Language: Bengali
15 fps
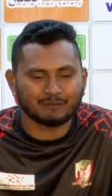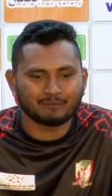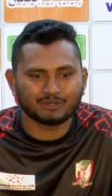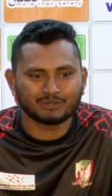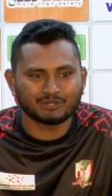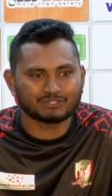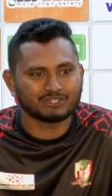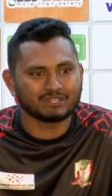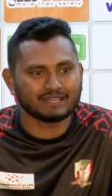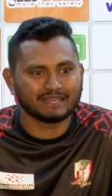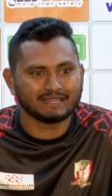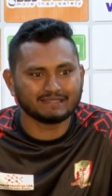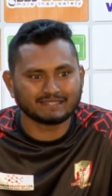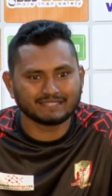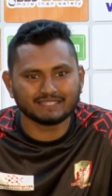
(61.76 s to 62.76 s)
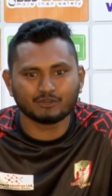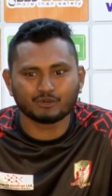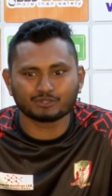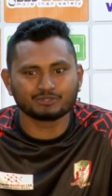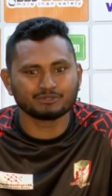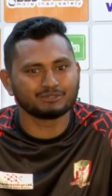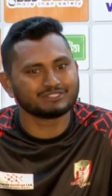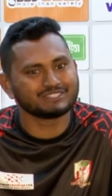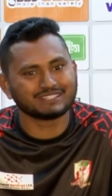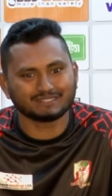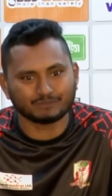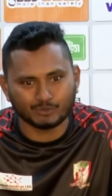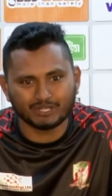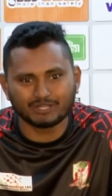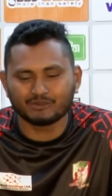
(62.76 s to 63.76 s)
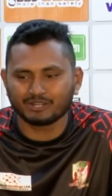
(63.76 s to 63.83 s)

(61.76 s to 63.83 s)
আমরা তো আসলে খেলছি কষ্ট করছি এটা উইন